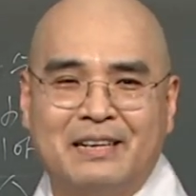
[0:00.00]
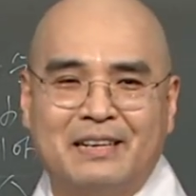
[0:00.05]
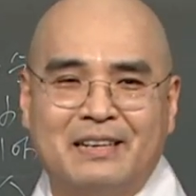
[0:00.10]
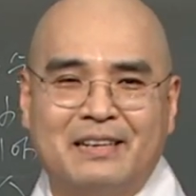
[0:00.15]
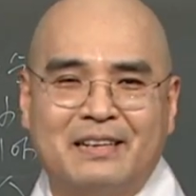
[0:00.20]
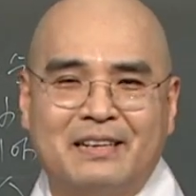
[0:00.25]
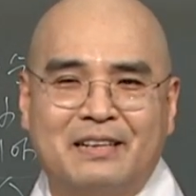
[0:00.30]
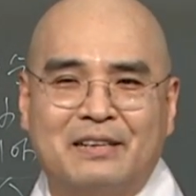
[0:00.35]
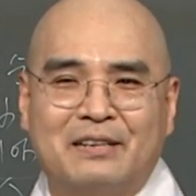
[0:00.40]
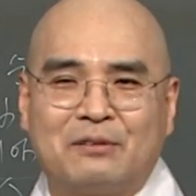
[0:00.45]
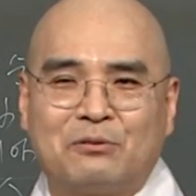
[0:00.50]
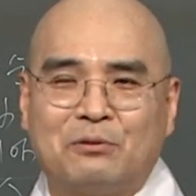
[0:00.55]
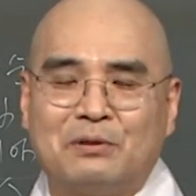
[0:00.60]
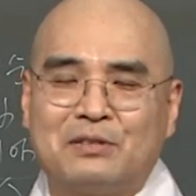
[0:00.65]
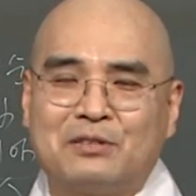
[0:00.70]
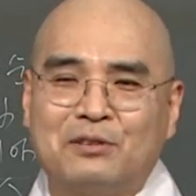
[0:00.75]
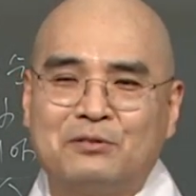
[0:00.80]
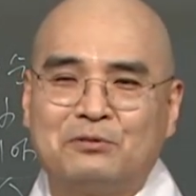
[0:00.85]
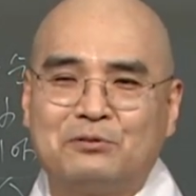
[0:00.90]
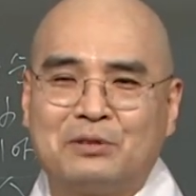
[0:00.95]
어,
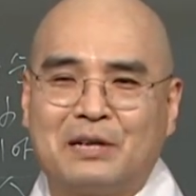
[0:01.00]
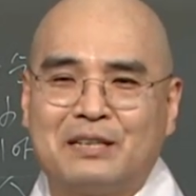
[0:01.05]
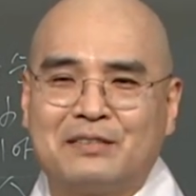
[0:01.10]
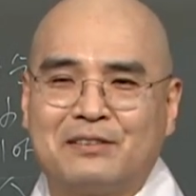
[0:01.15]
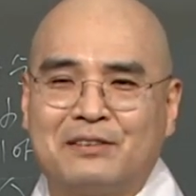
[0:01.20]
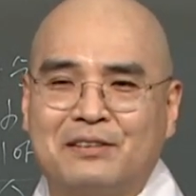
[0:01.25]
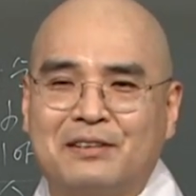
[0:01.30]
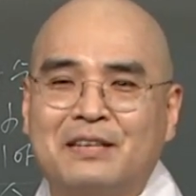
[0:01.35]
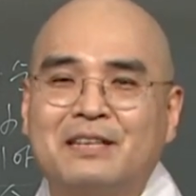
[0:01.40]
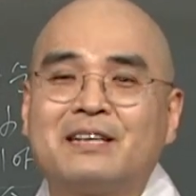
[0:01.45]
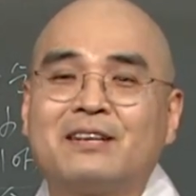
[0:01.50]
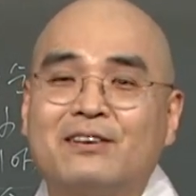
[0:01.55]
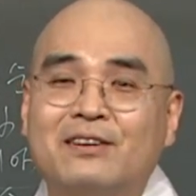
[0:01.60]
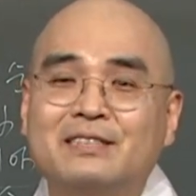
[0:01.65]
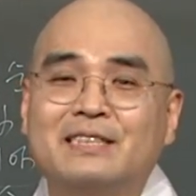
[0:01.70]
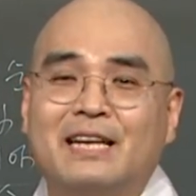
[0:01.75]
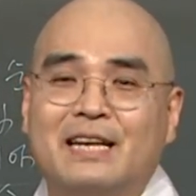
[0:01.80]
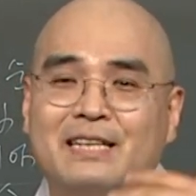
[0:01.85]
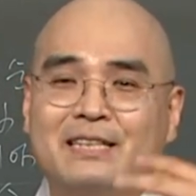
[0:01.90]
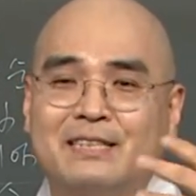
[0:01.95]
도리천 중에서
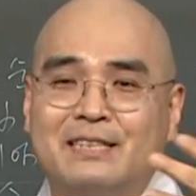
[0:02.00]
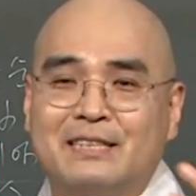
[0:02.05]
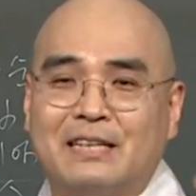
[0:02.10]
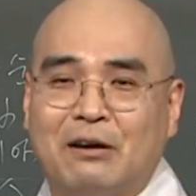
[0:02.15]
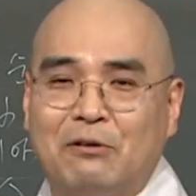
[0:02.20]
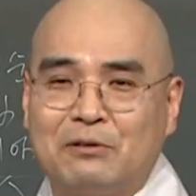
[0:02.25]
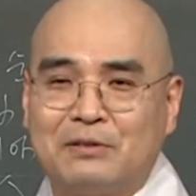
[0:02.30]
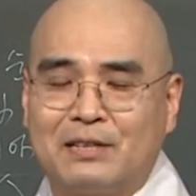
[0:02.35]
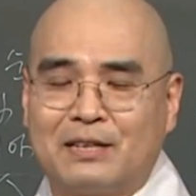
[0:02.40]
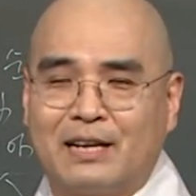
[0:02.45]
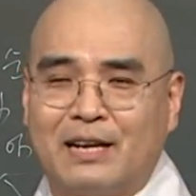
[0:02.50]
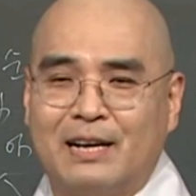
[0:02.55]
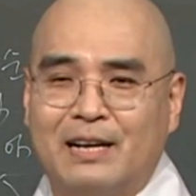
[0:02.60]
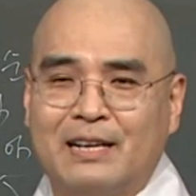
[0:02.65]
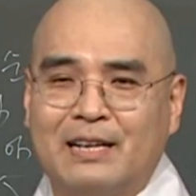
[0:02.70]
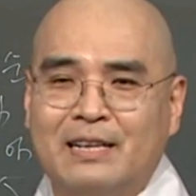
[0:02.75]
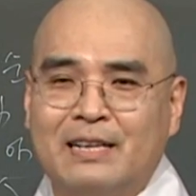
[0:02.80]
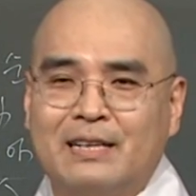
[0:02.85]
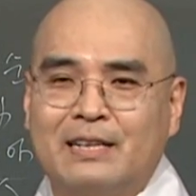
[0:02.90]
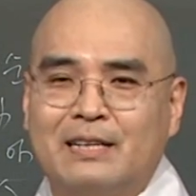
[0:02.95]
그런 얘기들이 나오더라.
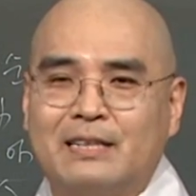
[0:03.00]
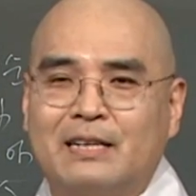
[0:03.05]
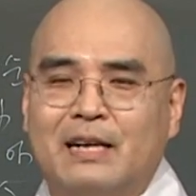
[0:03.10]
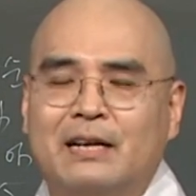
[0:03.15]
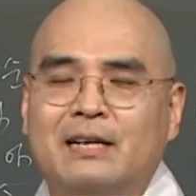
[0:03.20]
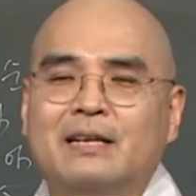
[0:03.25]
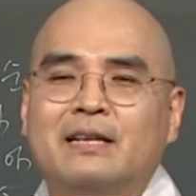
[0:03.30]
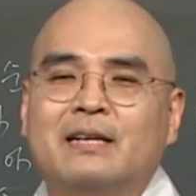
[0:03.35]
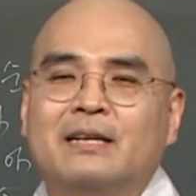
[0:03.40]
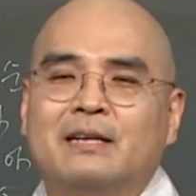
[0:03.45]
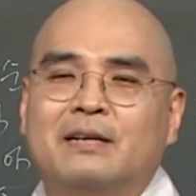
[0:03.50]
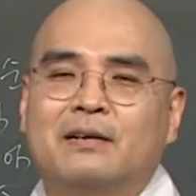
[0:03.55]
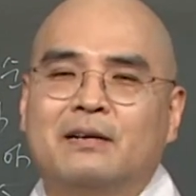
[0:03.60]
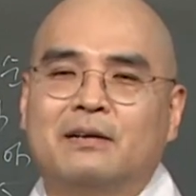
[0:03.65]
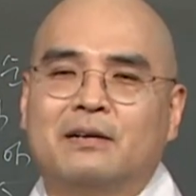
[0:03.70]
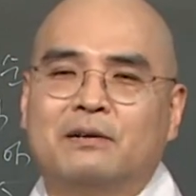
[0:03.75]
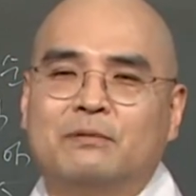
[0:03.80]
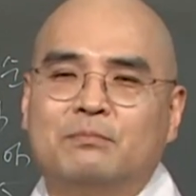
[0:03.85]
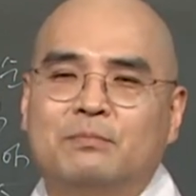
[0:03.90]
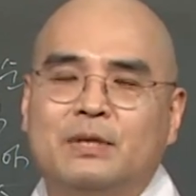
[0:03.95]
그러니까
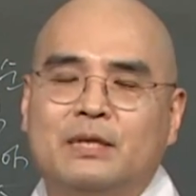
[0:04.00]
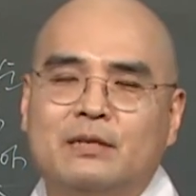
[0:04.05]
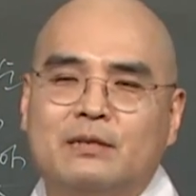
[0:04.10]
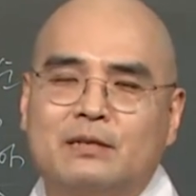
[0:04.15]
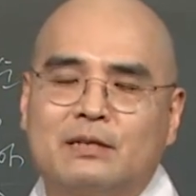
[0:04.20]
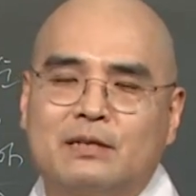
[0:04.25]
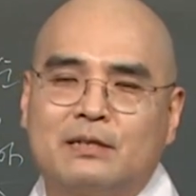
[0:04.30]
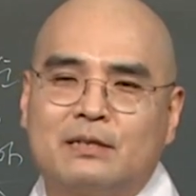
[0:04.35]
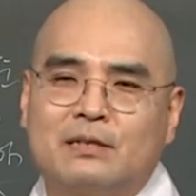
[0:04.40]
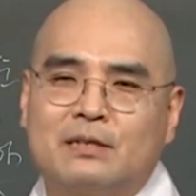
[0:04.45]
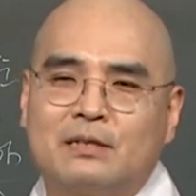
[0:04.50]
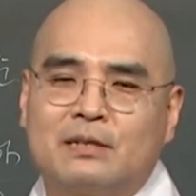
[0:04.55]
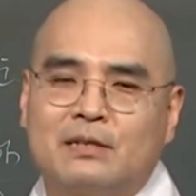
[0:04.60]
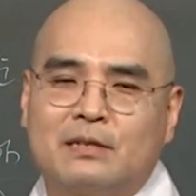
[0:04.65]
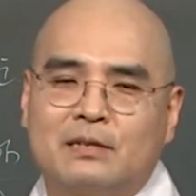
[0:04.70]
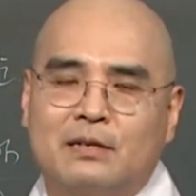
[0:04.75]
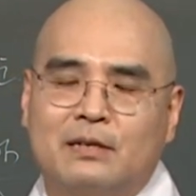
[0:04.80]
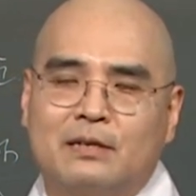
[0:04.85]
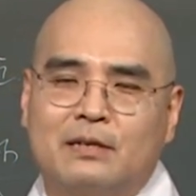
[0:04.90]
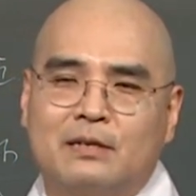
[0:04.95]
어, 미륵
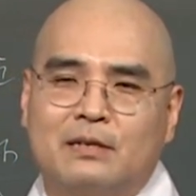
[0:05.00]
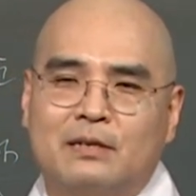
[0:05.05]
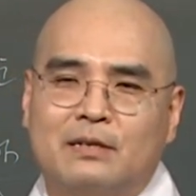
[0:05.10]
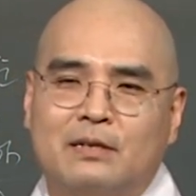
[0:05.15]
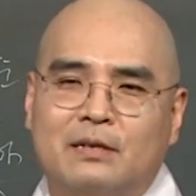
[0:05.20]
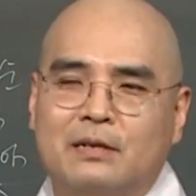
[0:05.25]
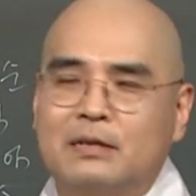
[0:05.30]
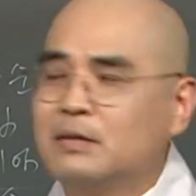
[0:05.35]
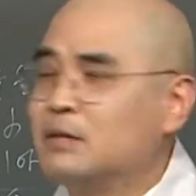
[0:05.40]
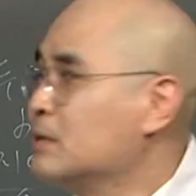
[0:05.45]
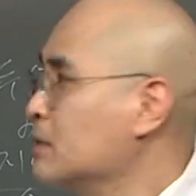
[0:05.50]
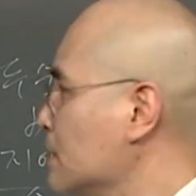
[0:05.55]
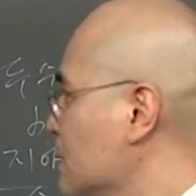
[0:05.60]
어,